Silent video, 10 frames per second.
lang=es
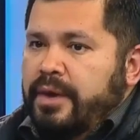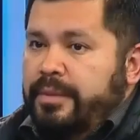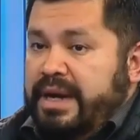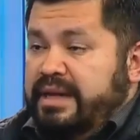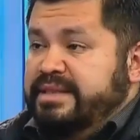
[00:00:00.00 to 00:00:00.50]

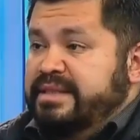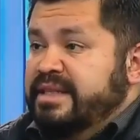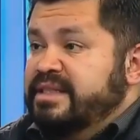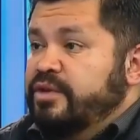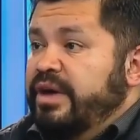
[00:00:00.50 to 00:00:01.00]
Mira, la
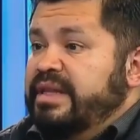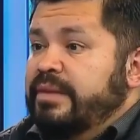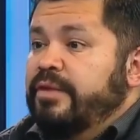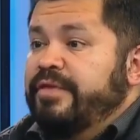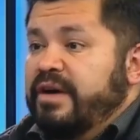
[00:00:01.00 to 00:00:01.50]
asistencia todavía
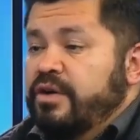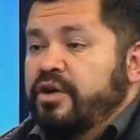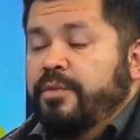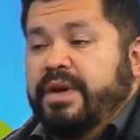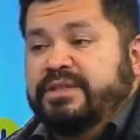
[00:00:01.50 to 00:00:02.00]
estamos bajo en
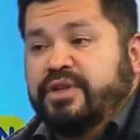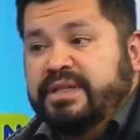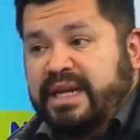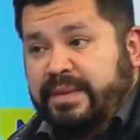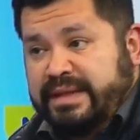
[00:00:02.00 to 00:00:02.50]
comparación
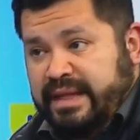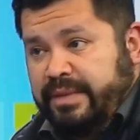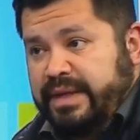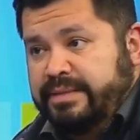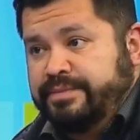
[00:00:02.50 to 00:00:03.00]
ante la
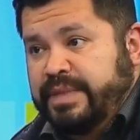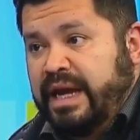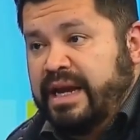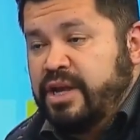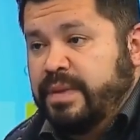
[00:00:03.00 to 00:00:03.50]
pandemia. Ya
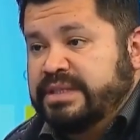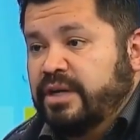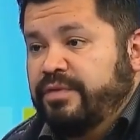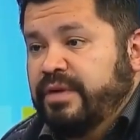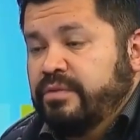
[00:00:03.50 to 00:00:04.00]
el año pasado
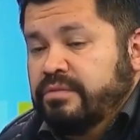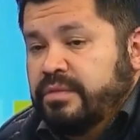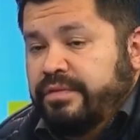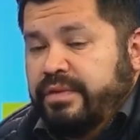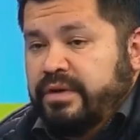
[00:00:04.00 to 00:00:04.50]
fue
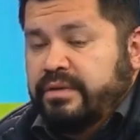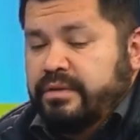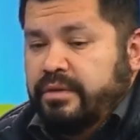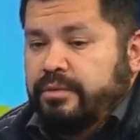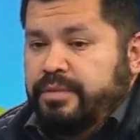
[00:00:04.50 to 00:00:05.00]
un, fueron
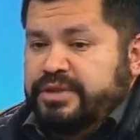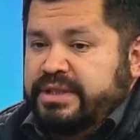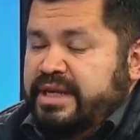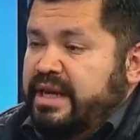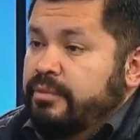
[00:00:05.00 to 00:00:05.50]
porcentajes